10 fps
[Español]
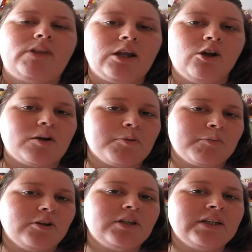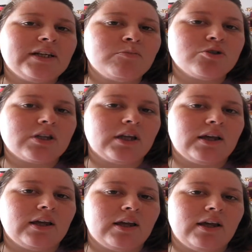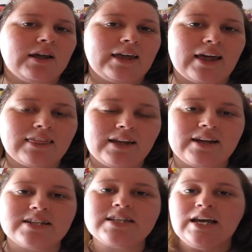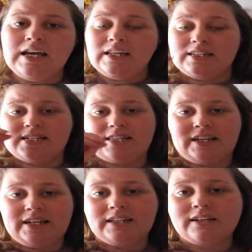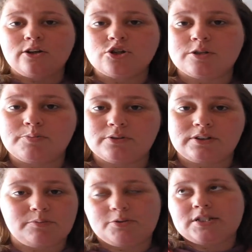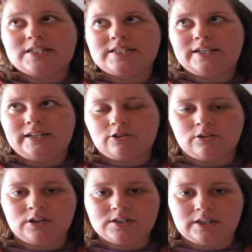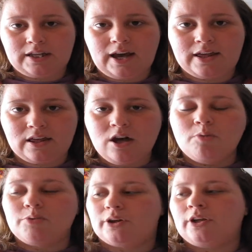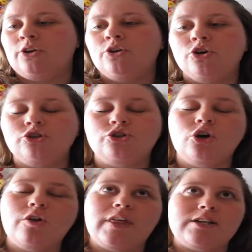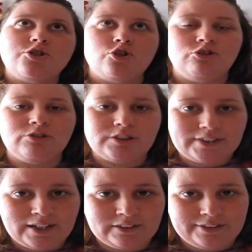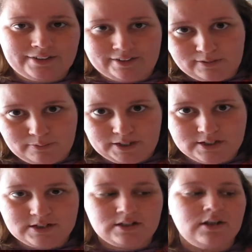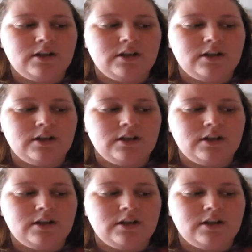Lo que primero tendríamos que, hacer es distinguir entre los tipos de siliconas que hay, porque no todas son tan terribles.